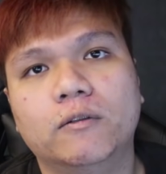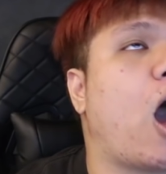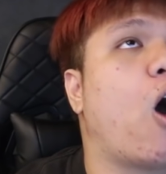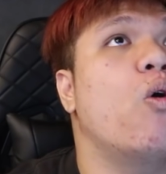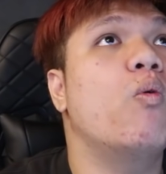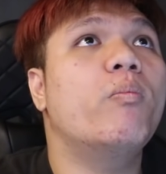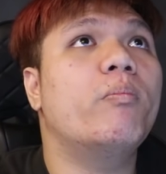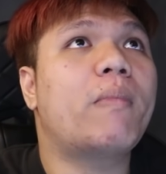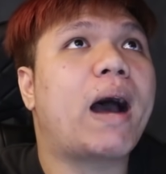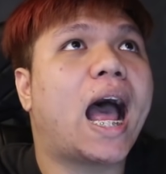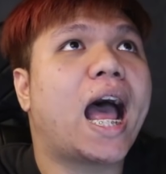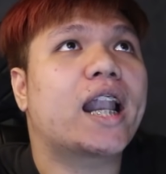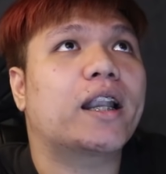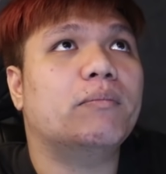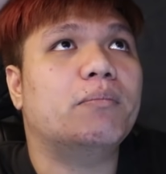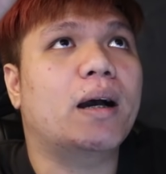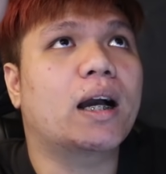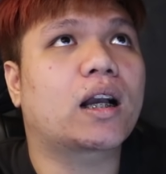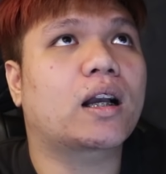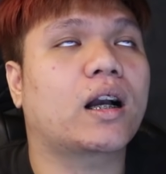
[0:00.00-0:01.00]
เอาม่าน
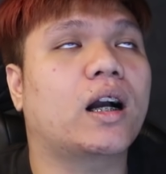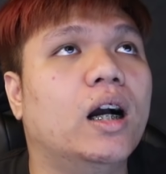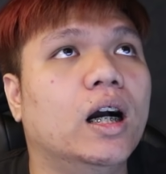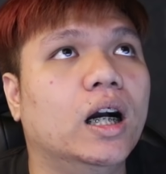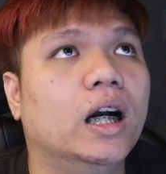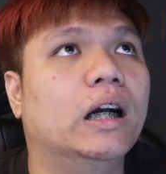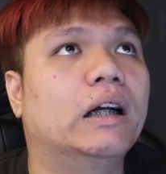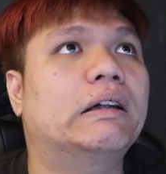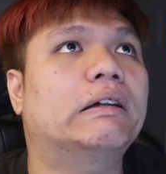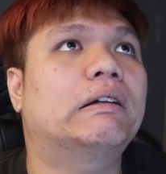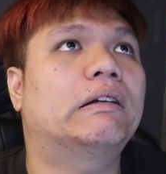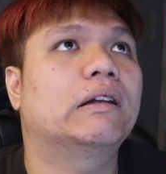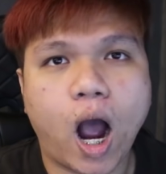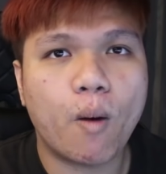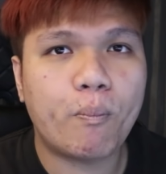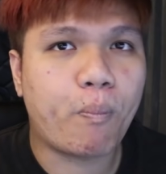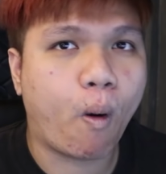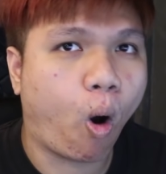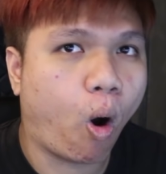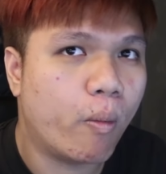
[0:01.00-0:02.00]
มาขึงเอา
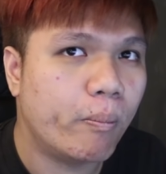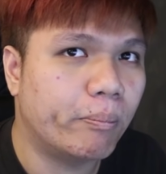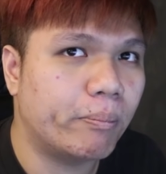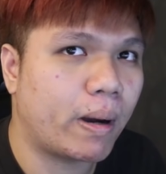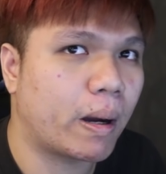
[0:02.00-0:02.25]
พรม